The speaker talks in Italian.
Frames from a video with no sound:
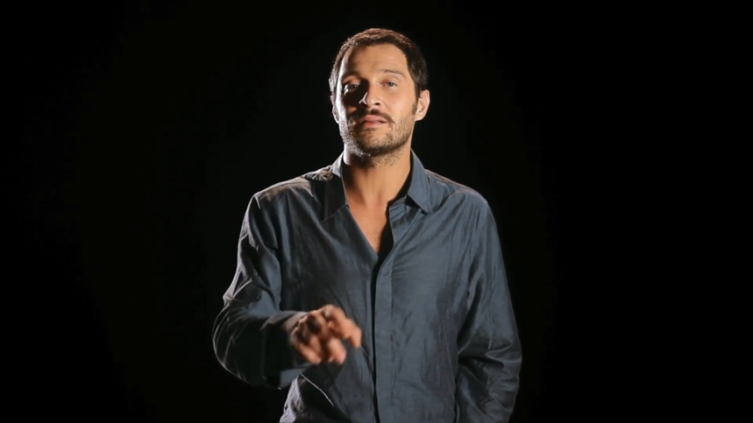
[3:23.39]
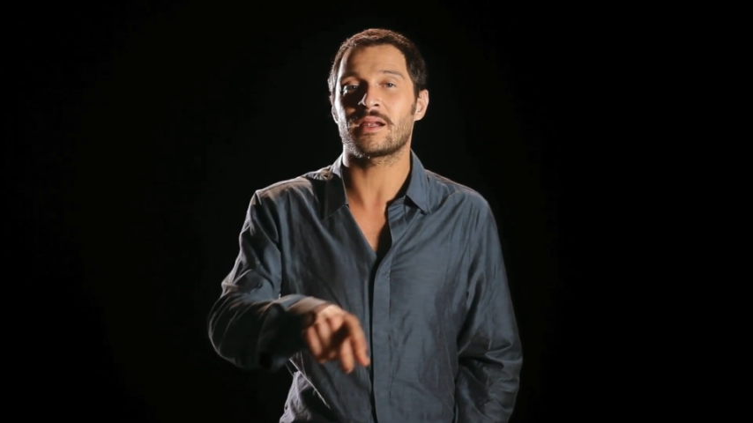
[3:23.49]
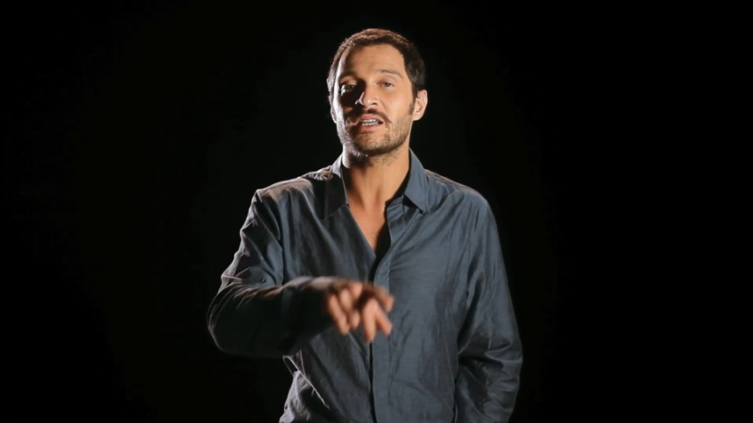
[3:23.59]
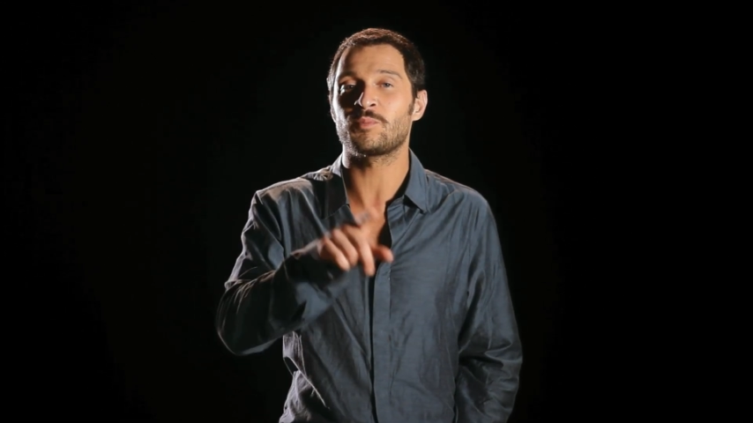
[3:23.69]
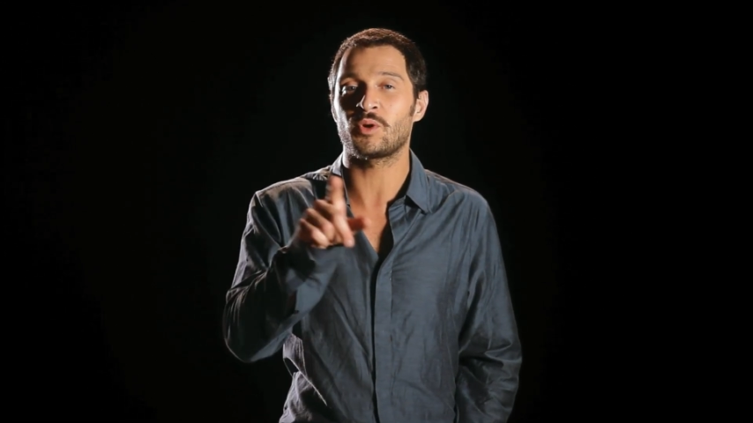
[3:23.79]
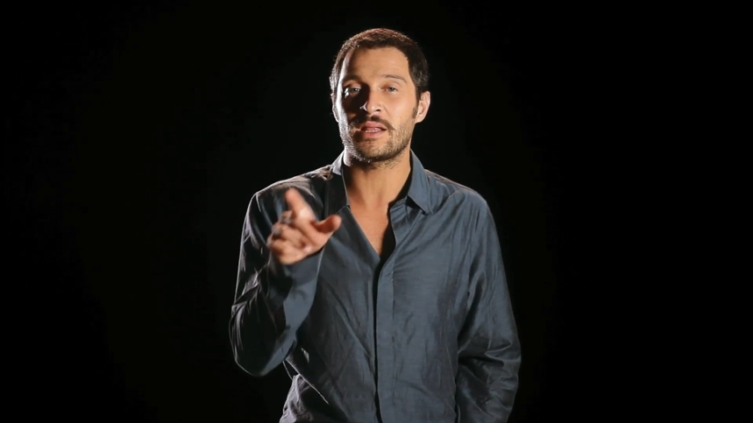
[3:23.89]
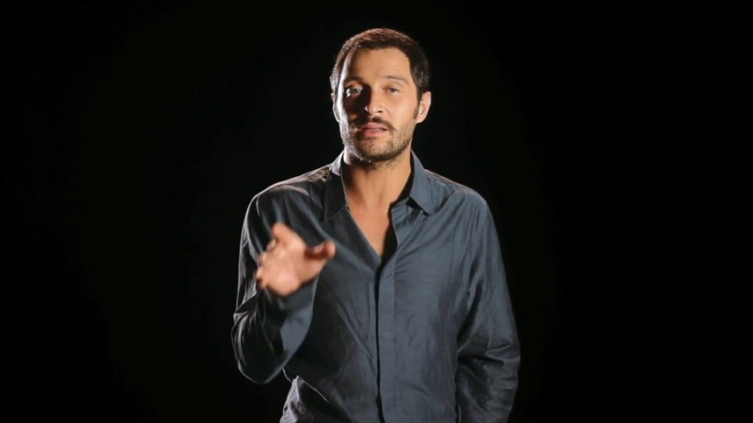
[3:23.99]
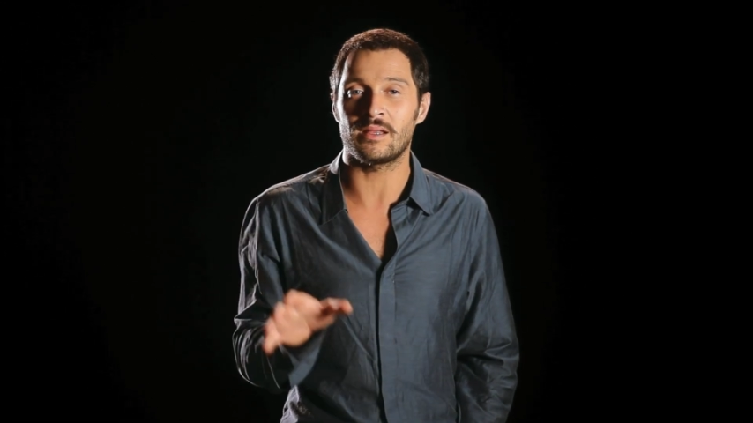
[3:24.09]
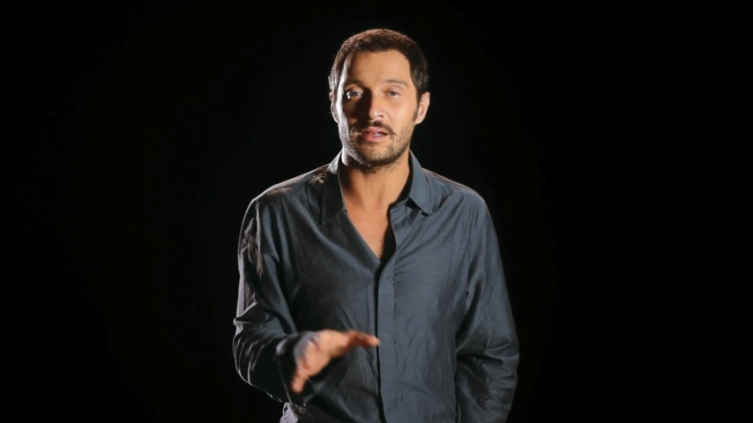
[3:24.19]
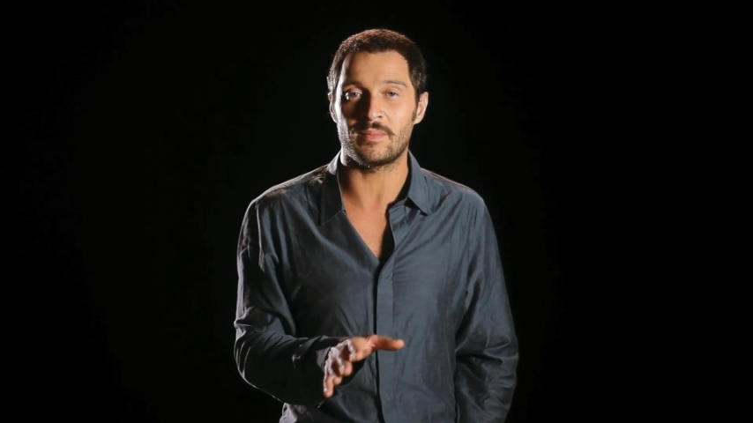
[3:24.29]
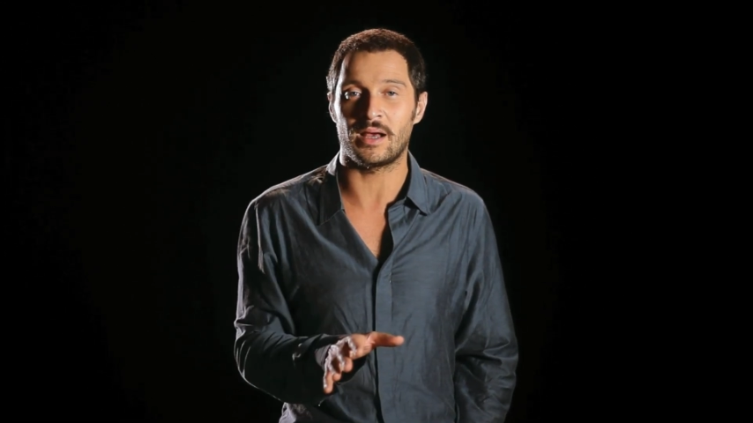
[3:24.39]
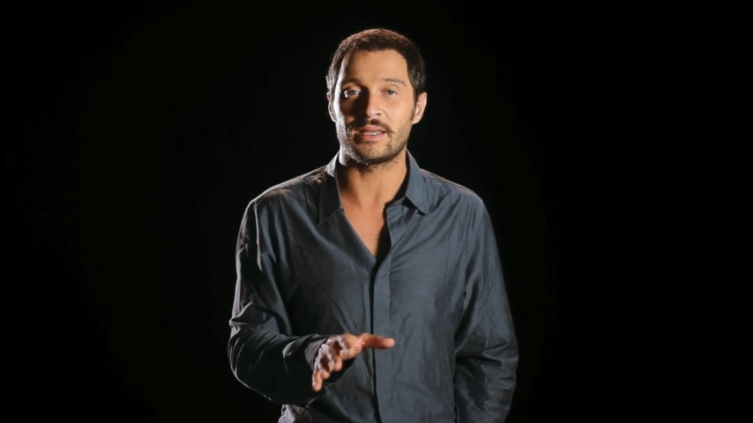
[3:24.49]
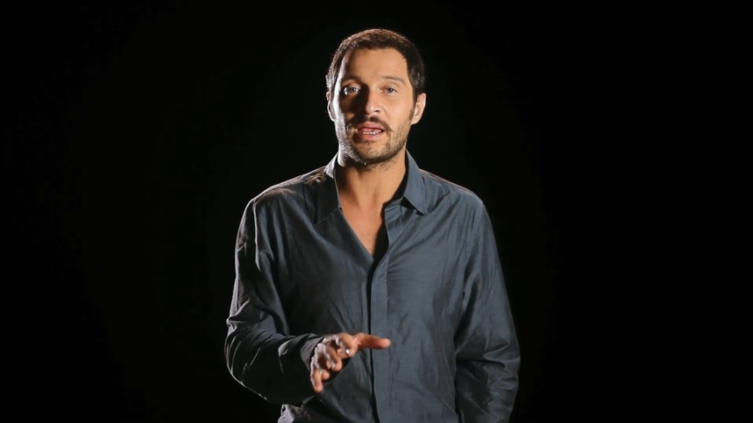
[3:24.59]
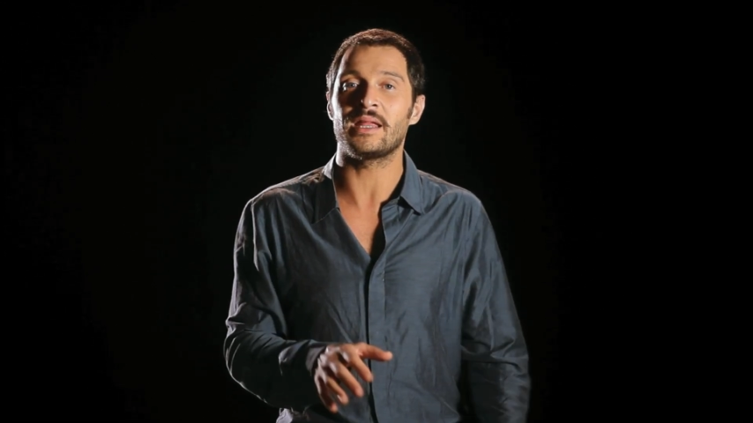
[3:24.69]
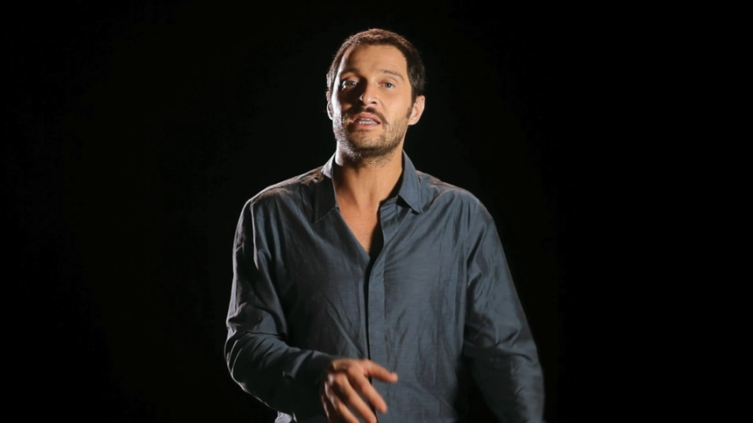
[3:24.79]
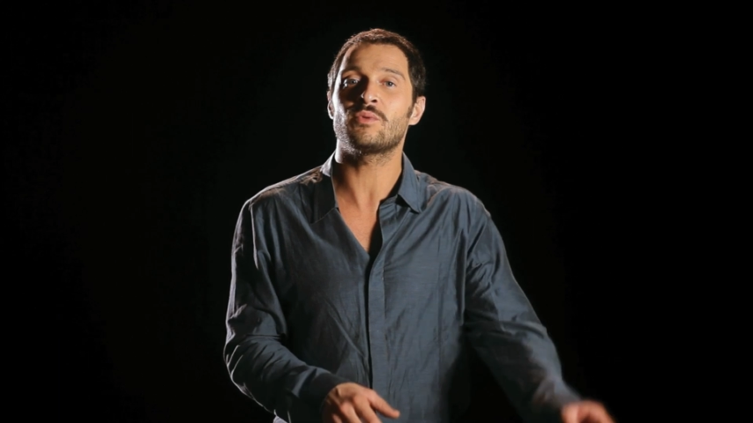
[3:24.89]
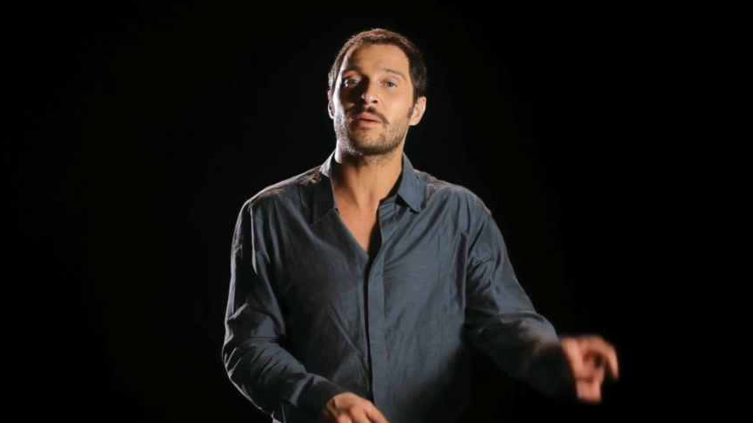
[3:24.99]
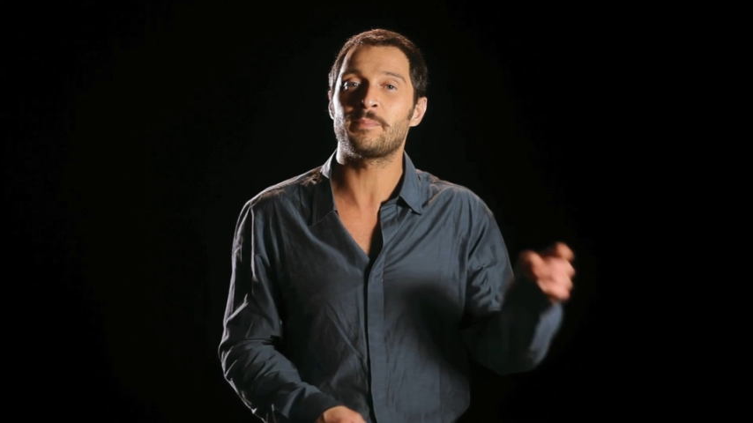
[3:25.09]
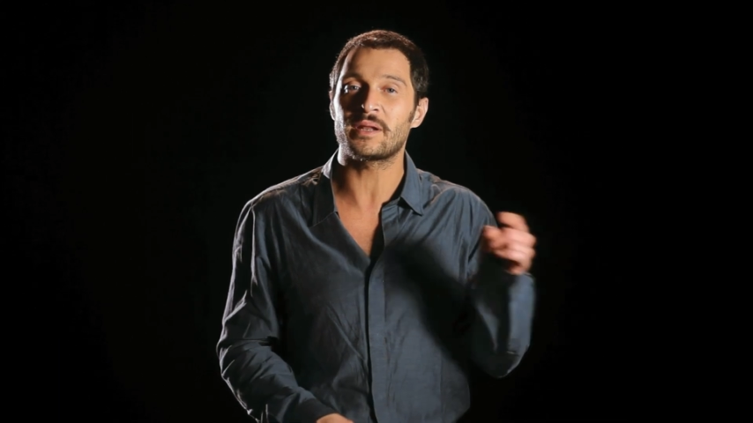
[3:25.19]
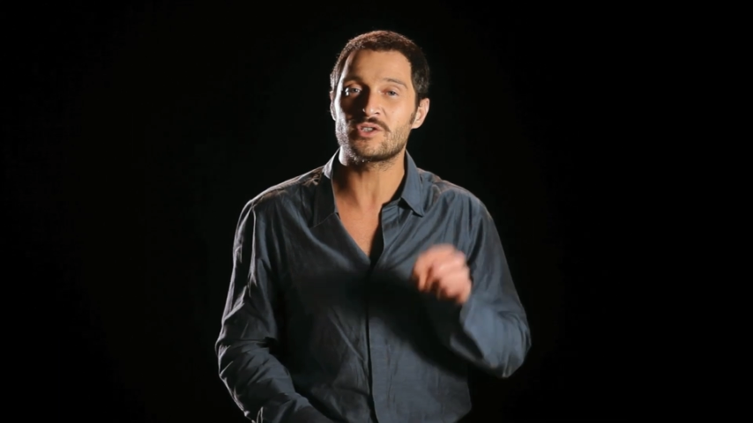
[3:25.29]
tra esponenti dell'IMAIE e di una
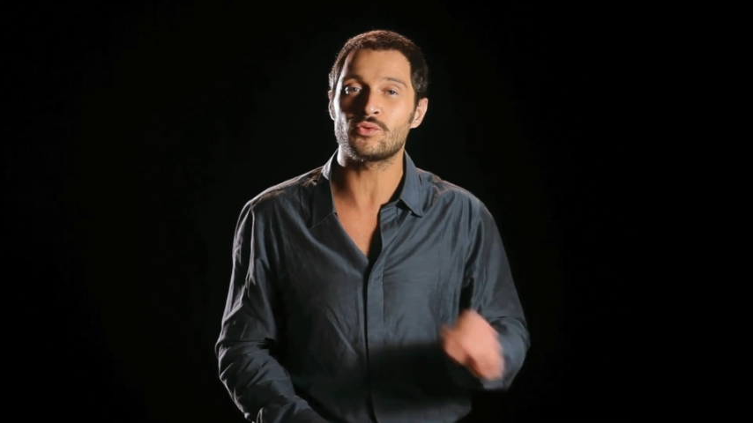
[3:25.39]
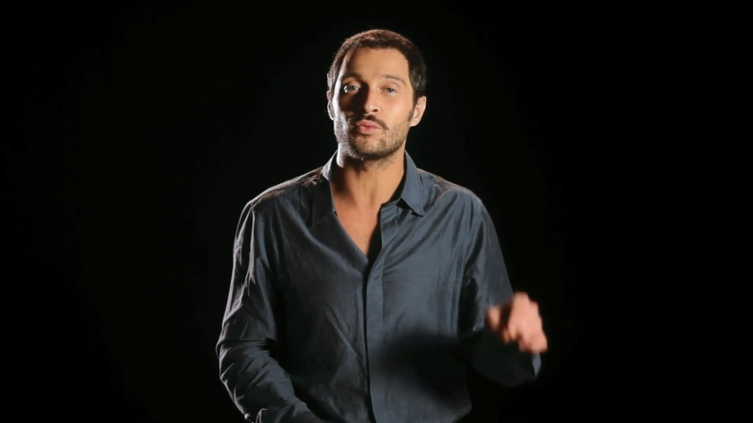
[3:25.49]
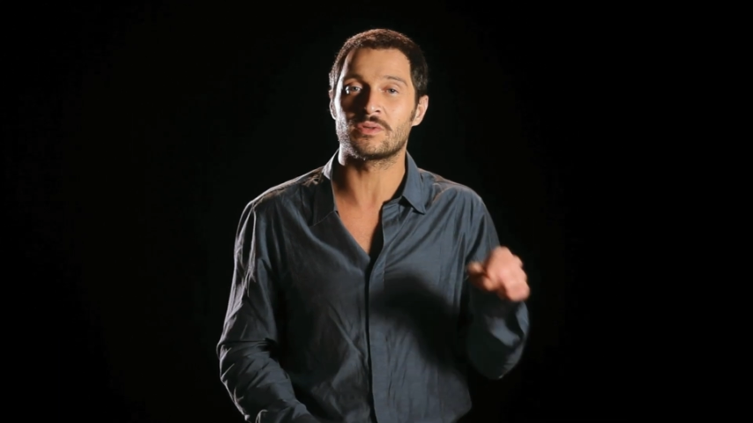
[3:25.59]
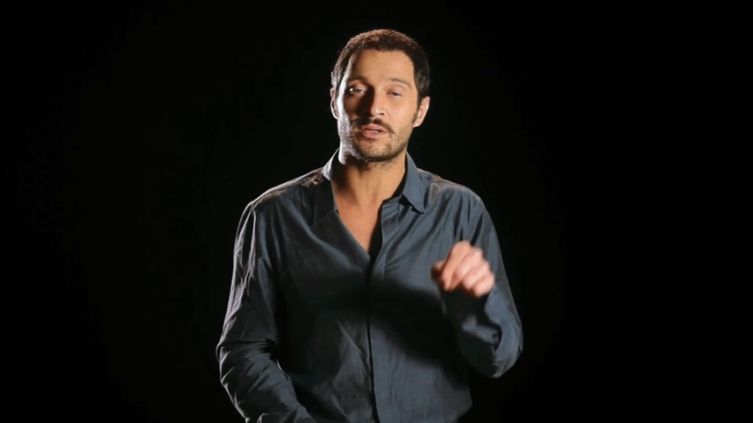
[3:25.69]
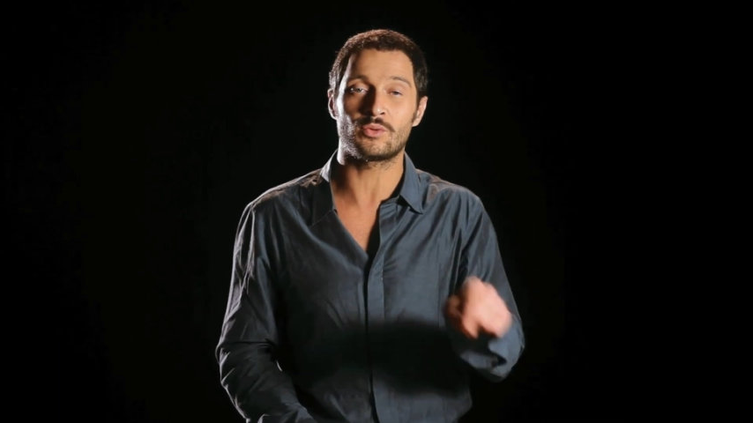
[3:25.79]
presunta